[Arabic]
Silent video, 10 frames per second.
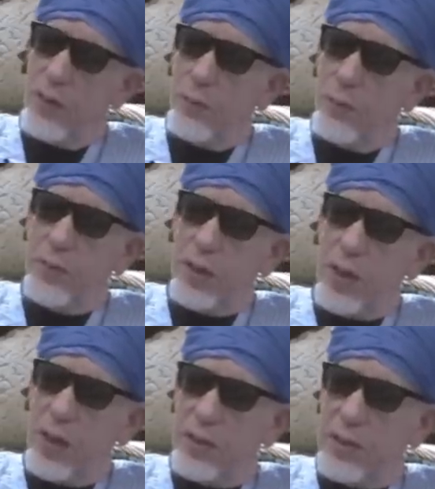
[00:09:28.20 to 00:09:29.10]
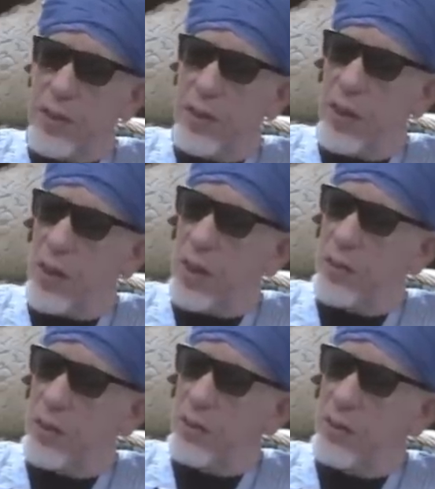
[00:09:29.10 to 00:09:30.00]
لو بديل هذه الزايلة
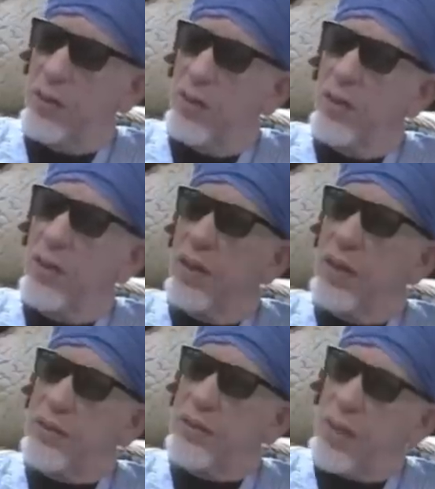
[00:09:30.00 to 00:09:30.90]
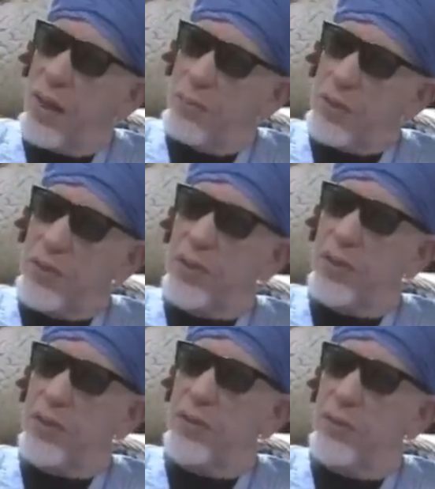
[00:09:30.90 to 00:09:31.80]
الغادية أجزاء
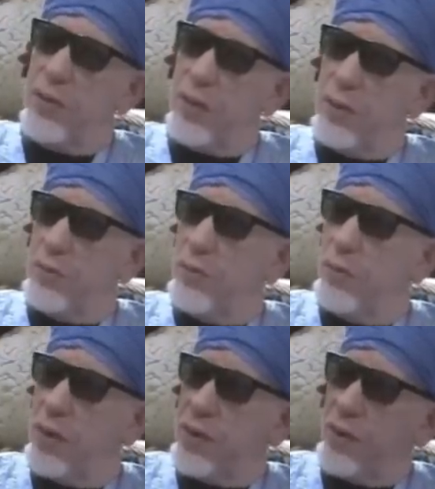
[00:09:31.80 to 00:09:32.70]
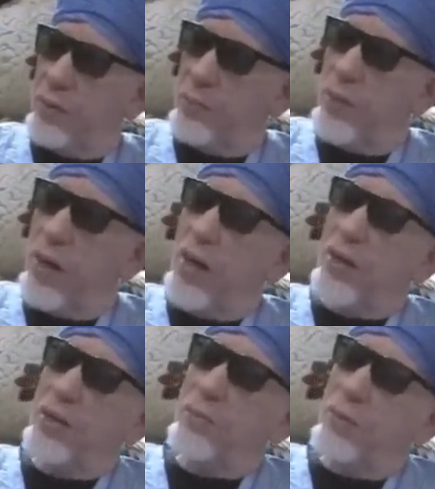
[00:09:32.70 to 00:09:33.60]
مشيك أنت في الخلوة الوادك بلا
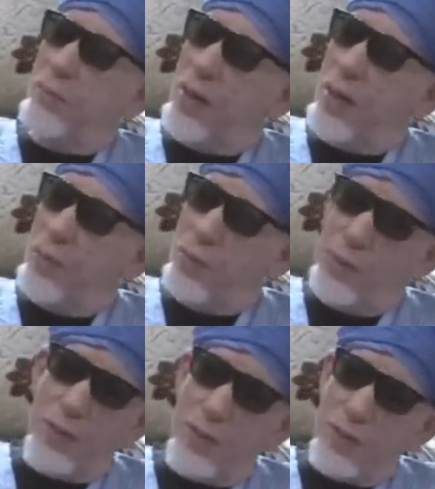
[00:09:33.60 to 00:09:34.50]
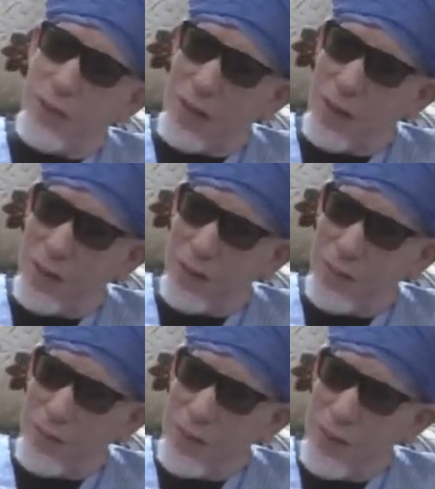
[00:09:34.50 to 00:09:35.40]
قيمة ما لم توجد الضالة
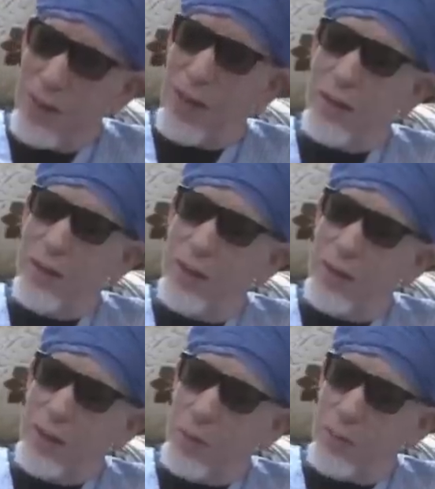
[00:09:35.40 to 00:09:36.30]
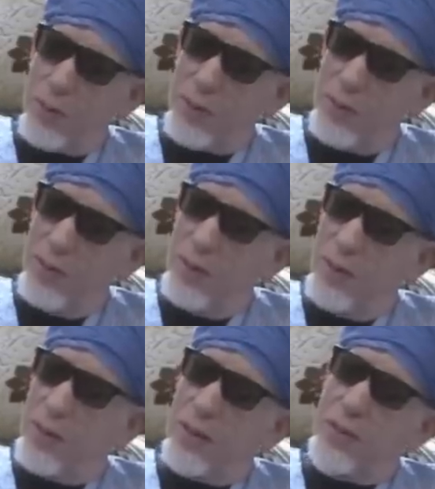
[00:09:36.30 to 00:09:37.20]
لكن إذا جبرت
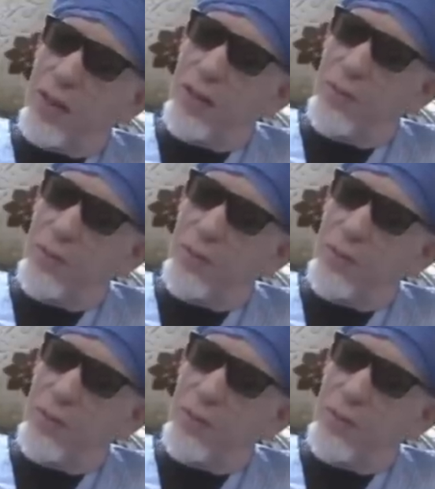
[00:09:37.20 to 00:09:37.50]
تحصل